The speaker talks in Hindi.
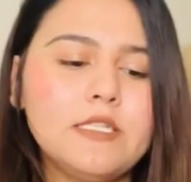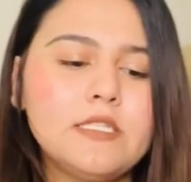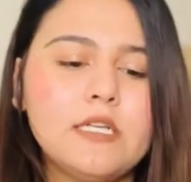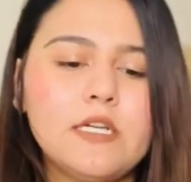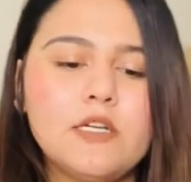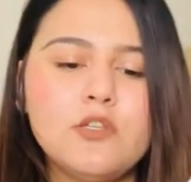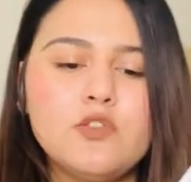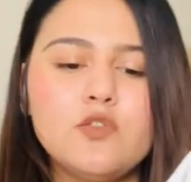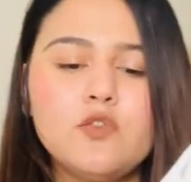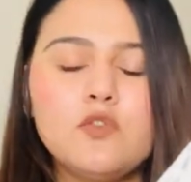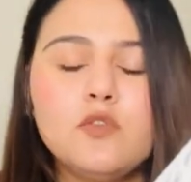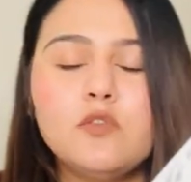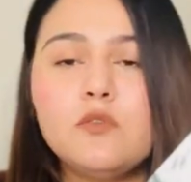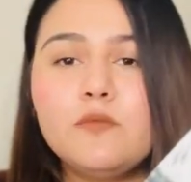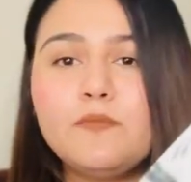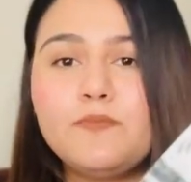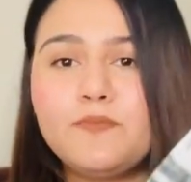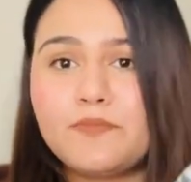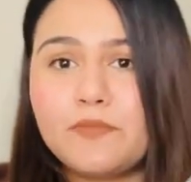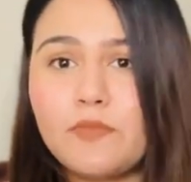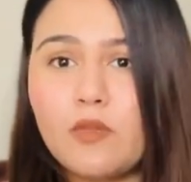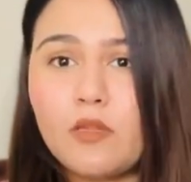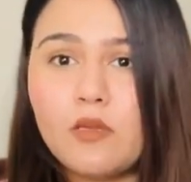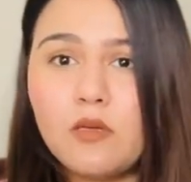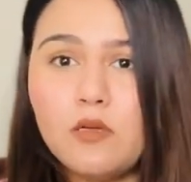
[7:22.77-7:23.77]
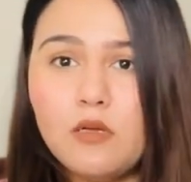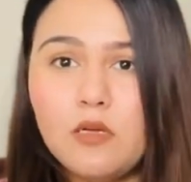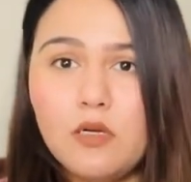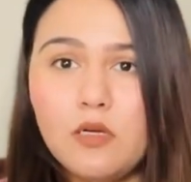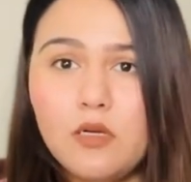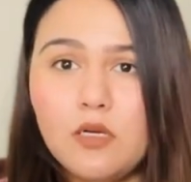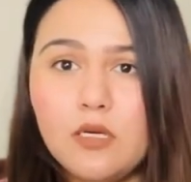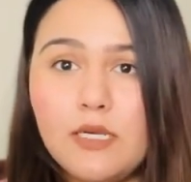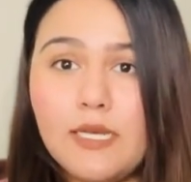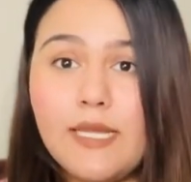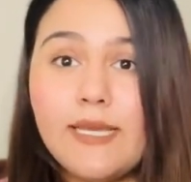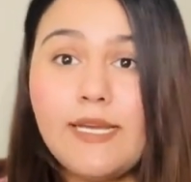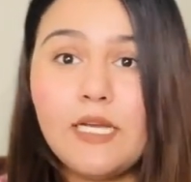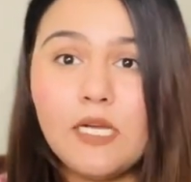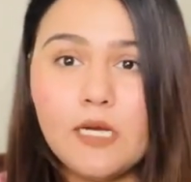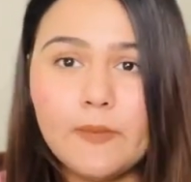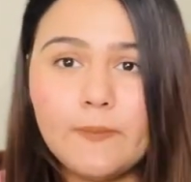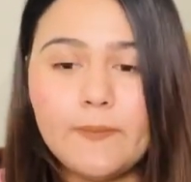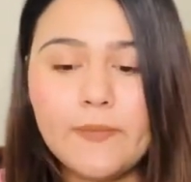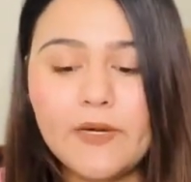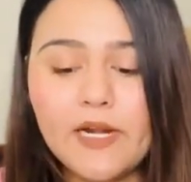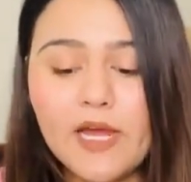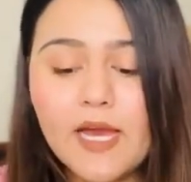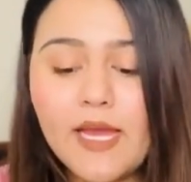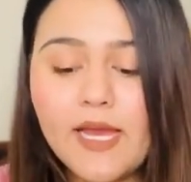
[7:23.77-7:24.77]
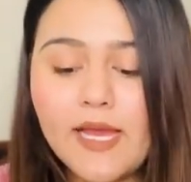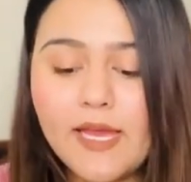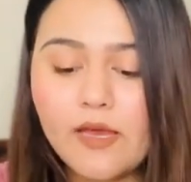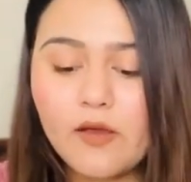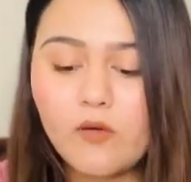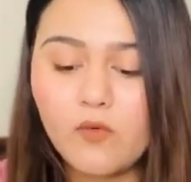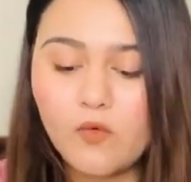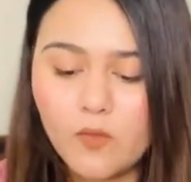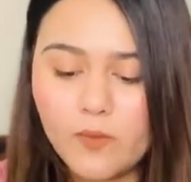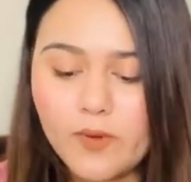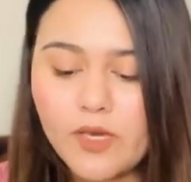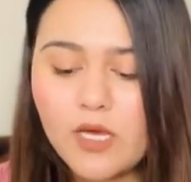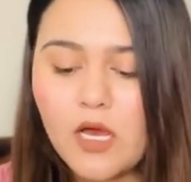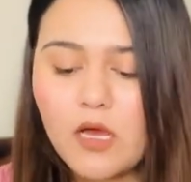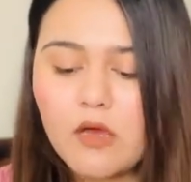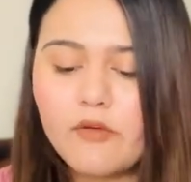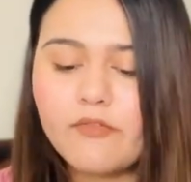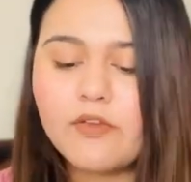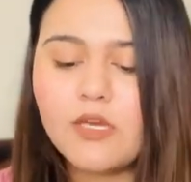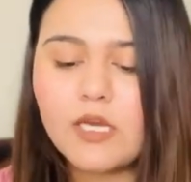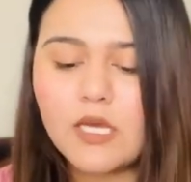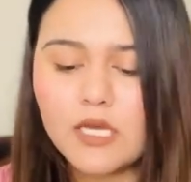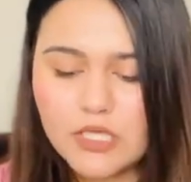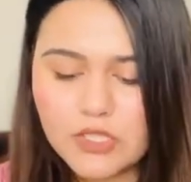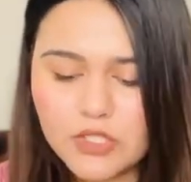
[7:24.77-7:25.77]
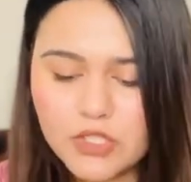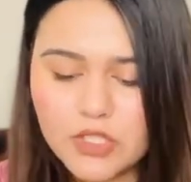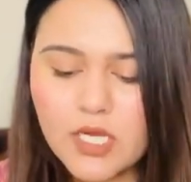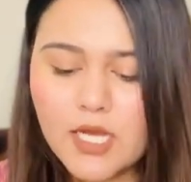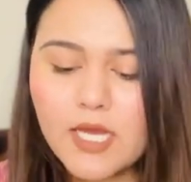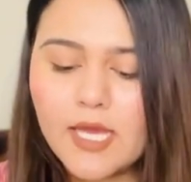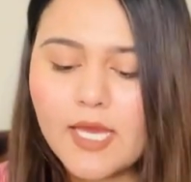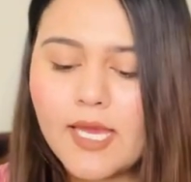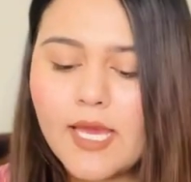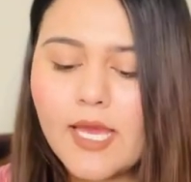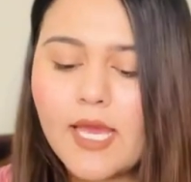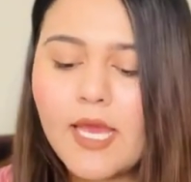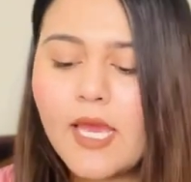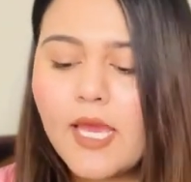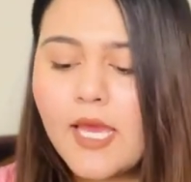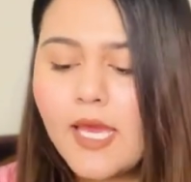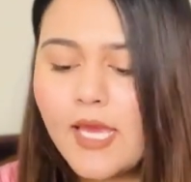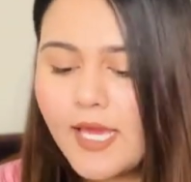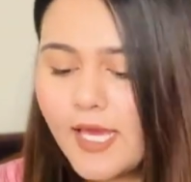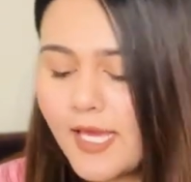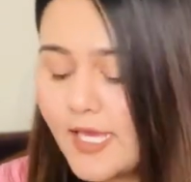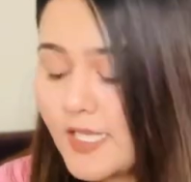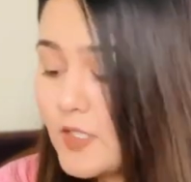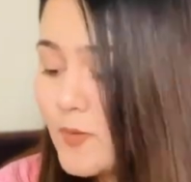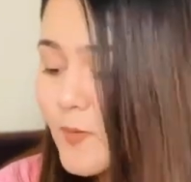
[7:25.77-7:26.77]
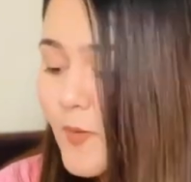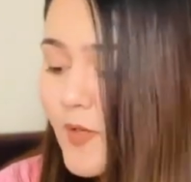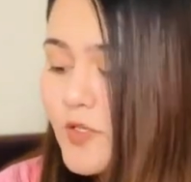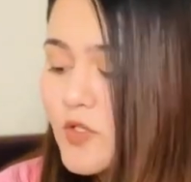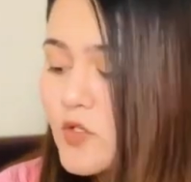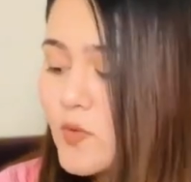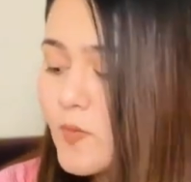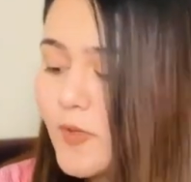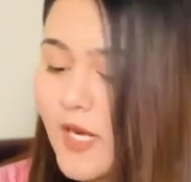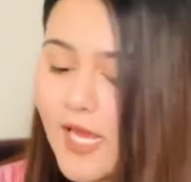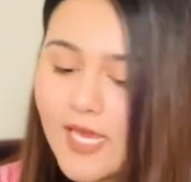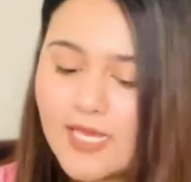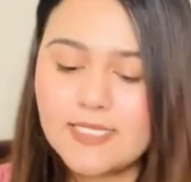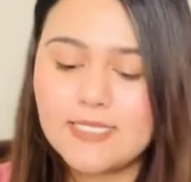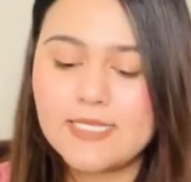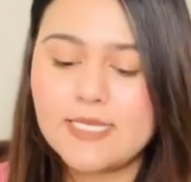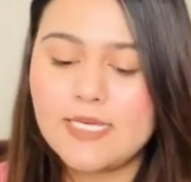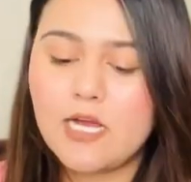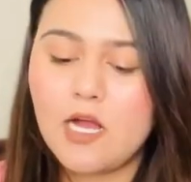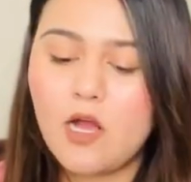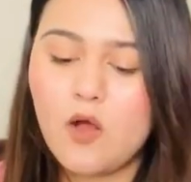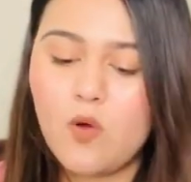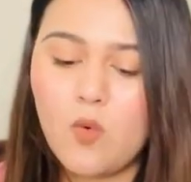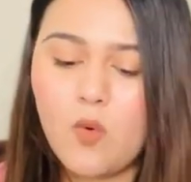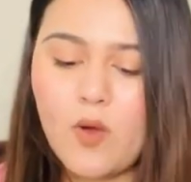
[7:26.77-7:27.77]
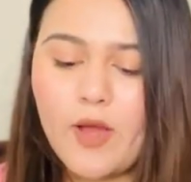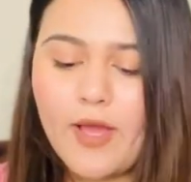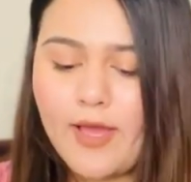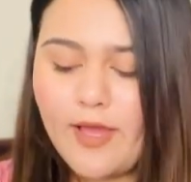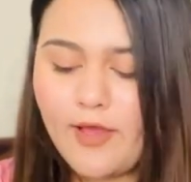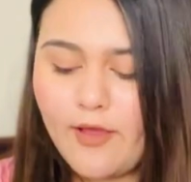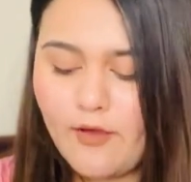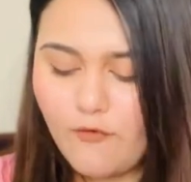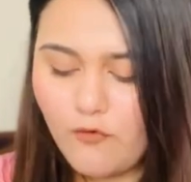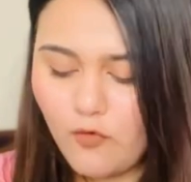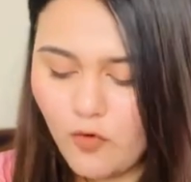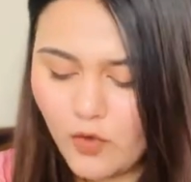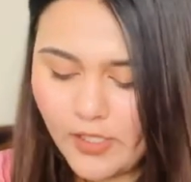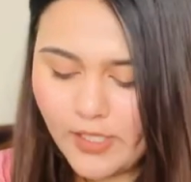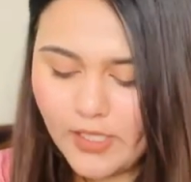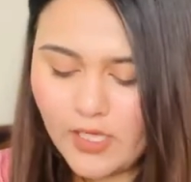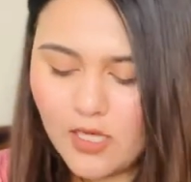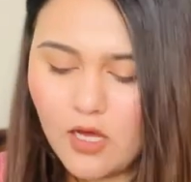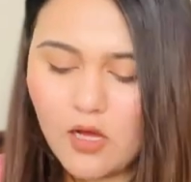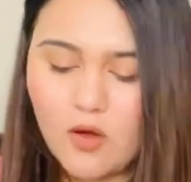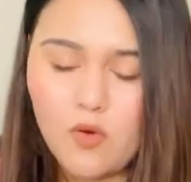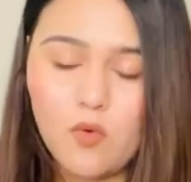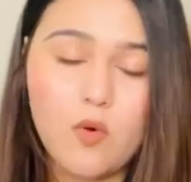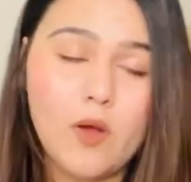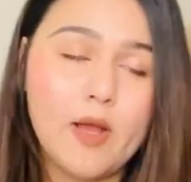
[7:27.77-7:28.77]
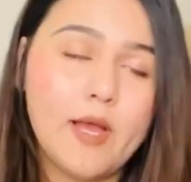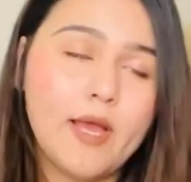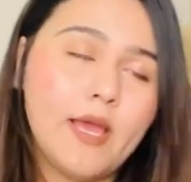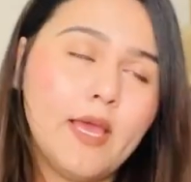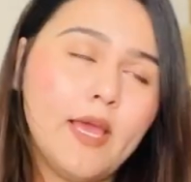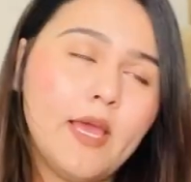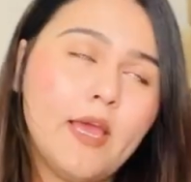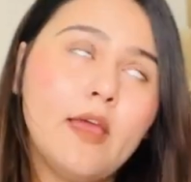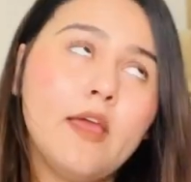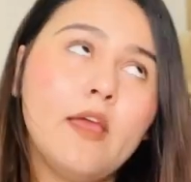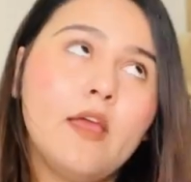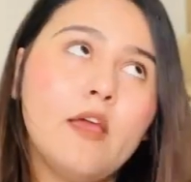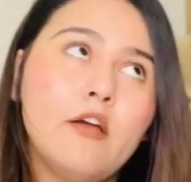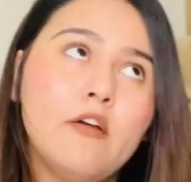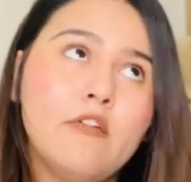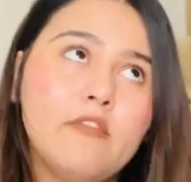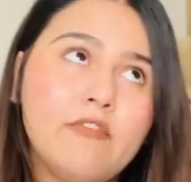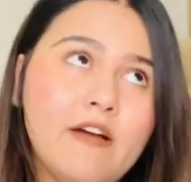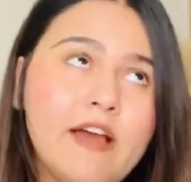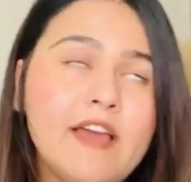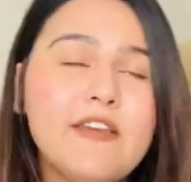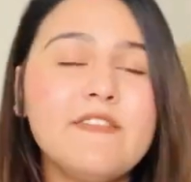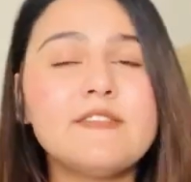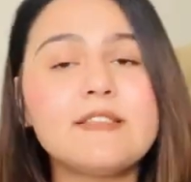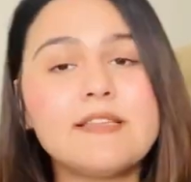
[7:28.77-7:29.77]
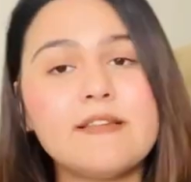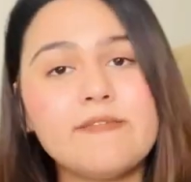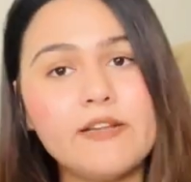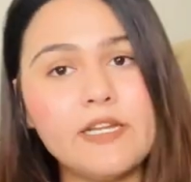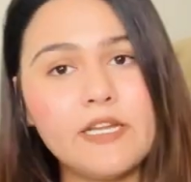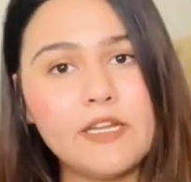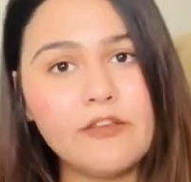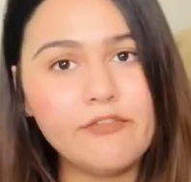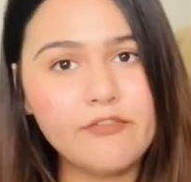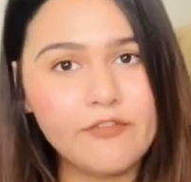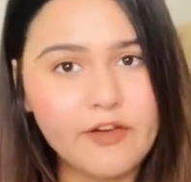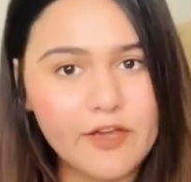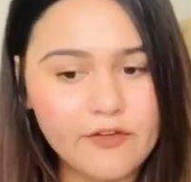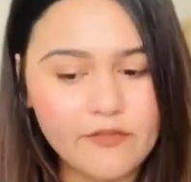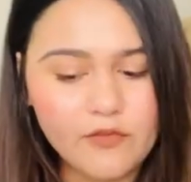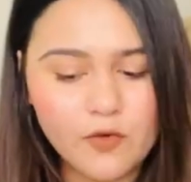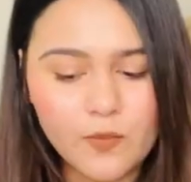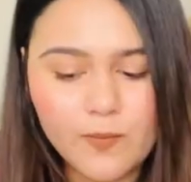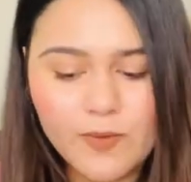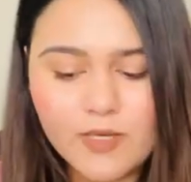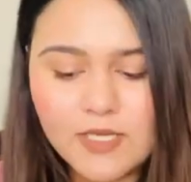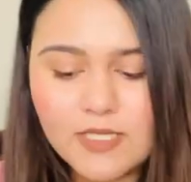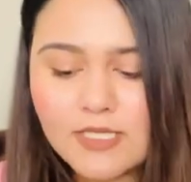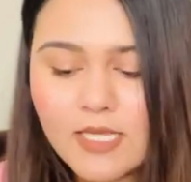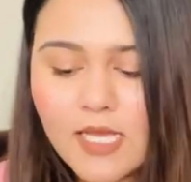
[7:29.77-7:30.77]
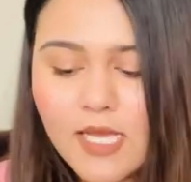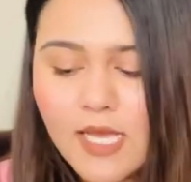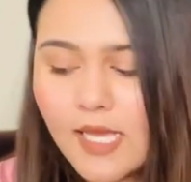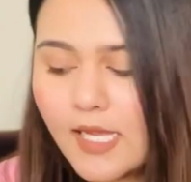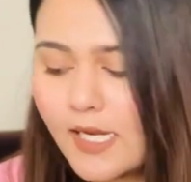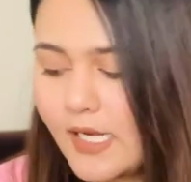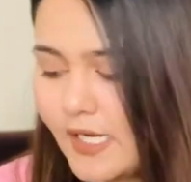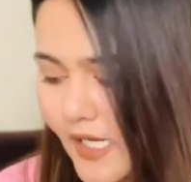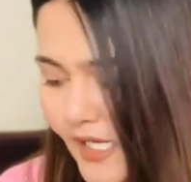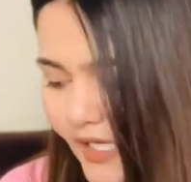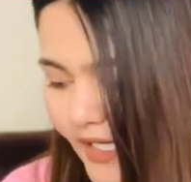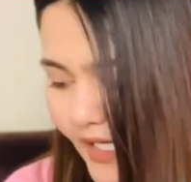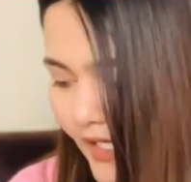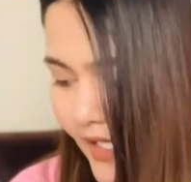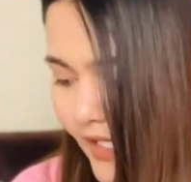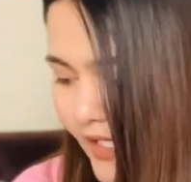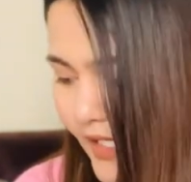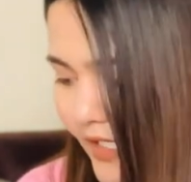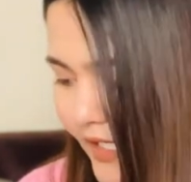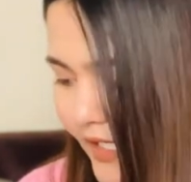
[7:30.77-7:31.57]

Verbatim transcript: इसका जो लाइक like, कपड़ा है वो भी काफ़ी अच्छा है इस पर जो प्राइस लिखा हुआ है वो लिखा हुआ है फाइव सेवेंटी फाइव रुपीज़ लेकिन